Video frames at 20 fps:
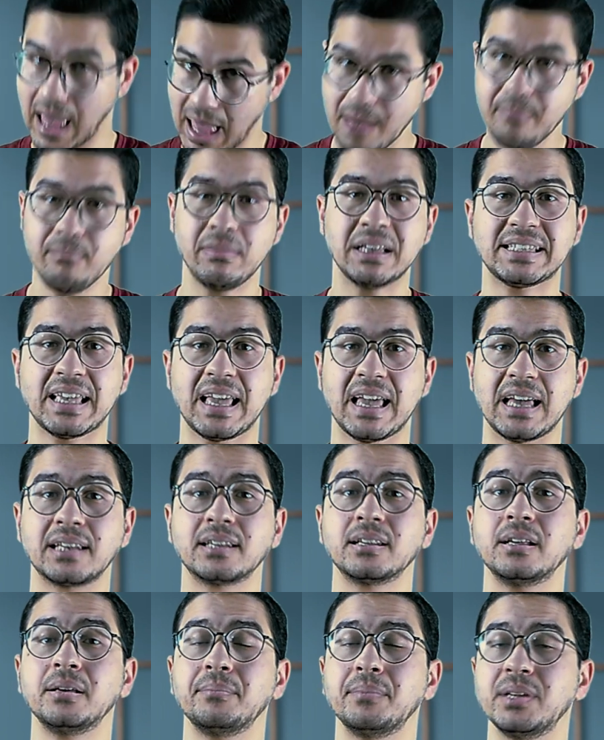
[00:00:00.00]
ام مساء
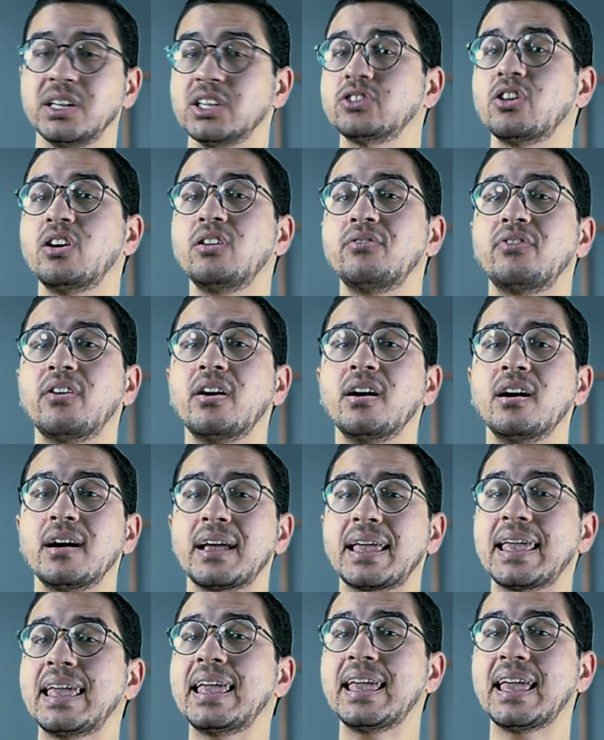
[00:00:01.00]

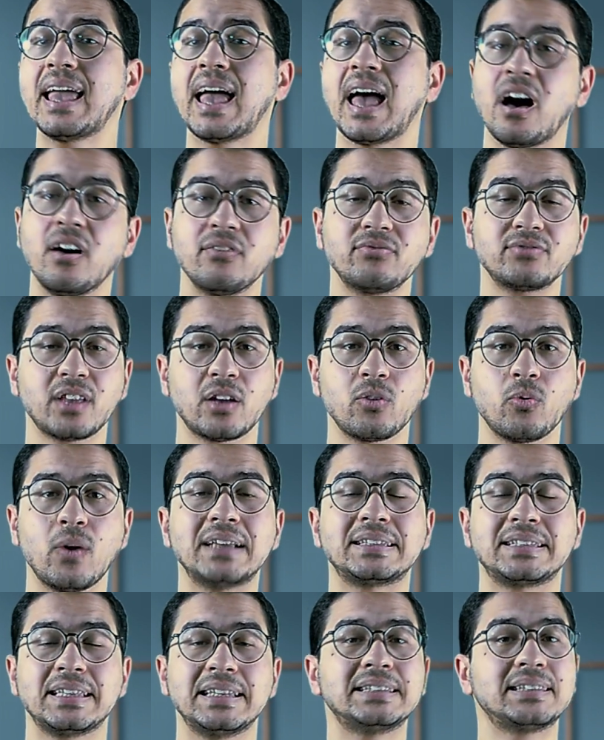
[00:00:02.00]
بالاضافه ايه افضل
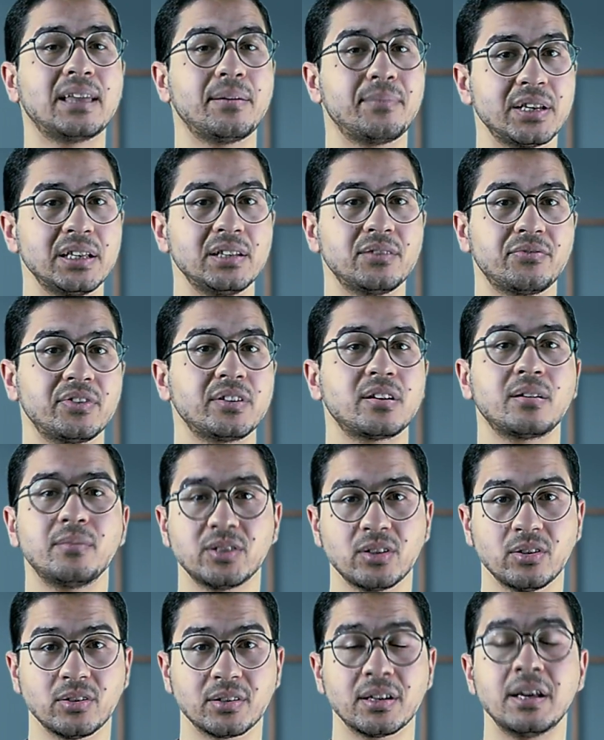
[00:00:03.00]
وقت للتمرين في
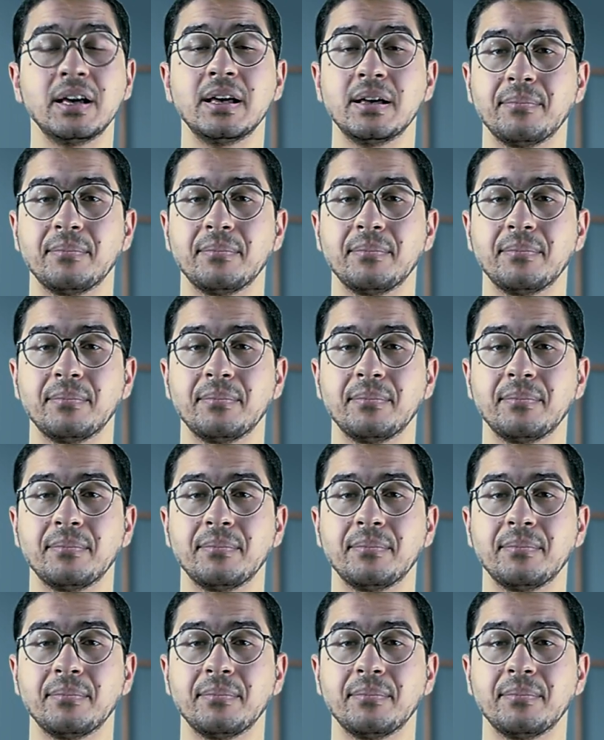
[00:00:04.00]
رمضان